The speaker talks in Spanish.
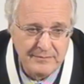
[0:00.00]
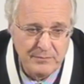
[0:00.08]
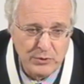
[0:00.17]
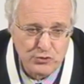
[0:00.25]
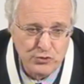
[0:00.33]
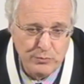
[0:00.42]

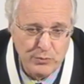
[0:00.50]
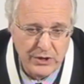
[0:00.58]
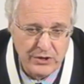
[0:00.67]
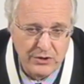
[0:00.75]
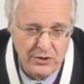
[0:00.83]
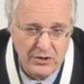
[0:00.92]
por
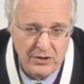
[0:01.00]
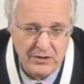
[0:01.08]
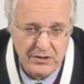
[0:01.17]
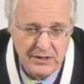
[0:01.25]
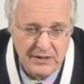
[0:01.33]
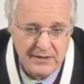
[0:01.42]
supuesto,
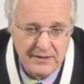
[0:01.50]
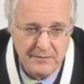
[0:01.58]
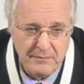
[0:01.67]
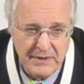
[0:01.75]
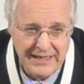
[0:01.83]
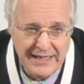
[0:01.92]

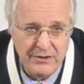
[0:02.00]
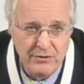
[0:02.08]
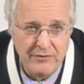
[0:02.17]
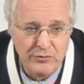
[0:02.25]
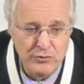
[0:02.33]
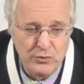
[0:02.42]
mirando
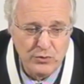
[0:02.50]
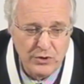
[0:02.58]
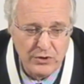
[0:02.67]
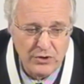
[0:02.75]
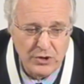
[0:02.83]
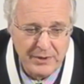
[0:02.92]
el futuro
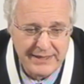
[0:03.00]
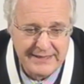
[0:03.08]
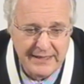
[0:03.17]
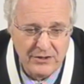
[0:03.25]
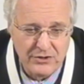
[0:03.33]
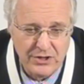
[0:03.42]
de lo que va a
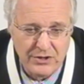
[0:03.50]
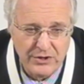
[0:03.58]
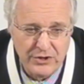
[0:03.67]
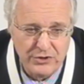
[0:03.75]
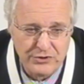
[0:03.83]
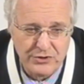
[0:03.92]
ser los
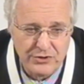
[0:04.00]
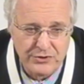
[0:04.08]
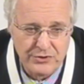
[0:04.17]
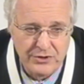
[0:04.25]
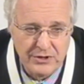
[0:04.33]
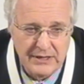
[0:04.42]

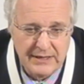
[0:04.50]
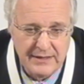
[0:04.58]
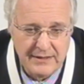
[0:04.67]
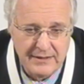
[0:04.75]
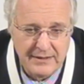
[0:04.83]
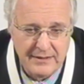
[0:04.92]
agronegocios
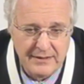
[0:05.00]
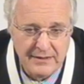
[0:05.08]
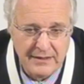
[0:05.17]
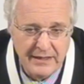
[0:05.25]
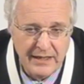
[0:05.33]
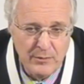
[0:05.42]
este,
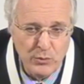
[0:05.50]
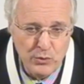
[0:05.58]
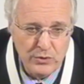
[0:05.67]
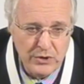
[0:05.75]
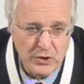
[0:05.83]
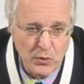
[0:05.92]
en el
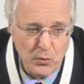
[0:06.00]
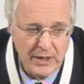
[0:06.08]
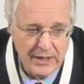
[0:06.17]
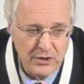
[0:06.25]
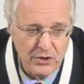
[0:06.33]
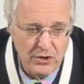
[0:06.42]
mundo y
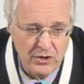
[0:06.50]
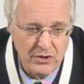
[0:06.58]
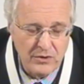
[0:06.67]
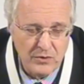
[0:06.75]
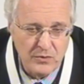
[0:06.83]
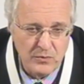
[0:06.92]

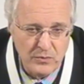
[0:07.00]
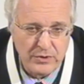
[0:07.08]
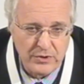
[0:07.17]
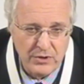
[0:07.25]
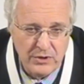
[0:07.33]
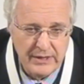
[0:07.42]
jugando un
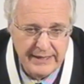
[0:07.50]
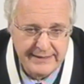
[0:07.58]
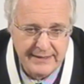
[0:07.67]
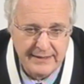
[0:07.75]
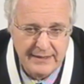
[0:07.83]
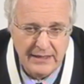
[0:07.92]
rol de
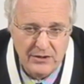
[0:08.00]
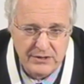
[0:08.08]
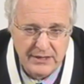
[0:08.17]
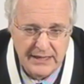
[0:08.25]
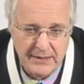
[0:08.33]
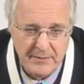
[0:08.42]
ese estilo, o
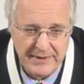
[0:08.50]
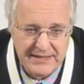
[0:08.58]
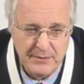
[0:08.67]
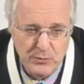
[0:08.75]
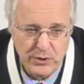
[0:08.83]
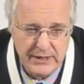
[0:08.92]
sea que también va a
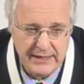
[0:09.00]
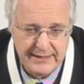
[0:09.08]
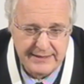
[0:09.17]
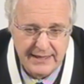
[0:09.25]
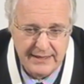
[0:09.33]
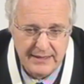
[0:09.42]
ser muy
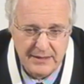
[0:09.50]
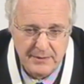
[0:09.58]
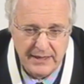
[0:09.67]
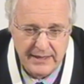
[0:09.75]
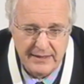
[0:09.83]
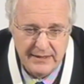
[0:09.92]
interesante
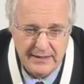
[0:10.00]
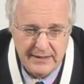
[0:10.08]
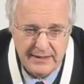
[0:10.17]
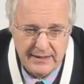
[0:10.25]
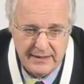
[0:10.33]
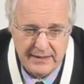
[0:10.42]
ver
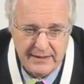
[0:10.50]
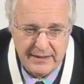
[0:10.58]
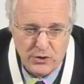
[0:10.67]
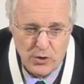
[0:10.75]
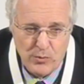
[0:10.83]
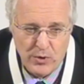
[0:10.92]
este,
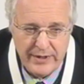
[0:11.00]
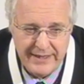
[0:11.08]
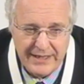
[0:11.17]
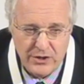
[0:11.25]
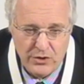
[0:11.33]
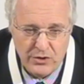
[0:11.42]
cómo
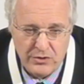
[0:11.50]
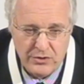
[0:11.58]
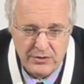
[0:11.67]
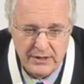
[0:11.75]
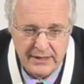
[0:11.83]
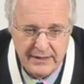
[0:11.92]

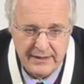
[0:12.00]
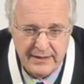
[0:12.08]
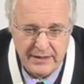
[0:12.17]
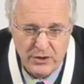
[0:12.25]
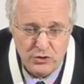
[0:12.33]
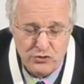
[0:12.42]
ADECO,
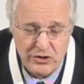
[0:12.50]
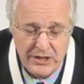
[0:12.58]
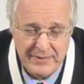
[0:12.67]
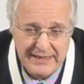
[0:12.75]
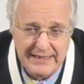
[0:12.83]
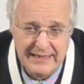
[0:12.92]
eh, no
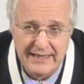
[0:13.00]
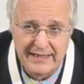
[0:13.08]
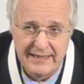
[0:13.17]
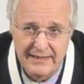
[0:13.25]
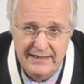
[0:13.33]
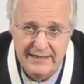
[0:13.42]
solamente en la
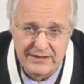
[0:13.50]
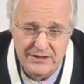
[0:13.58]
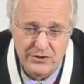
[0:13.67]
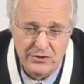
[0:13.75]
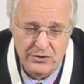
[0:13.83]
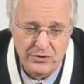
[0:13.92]
Argentina,
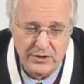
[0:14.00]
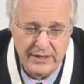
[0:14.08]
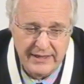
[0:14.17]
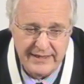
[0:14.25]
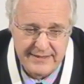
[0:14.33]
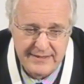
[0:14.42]
sino lo
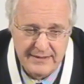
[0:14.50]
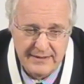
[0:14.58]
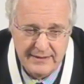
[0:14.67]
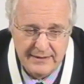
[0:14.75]
que es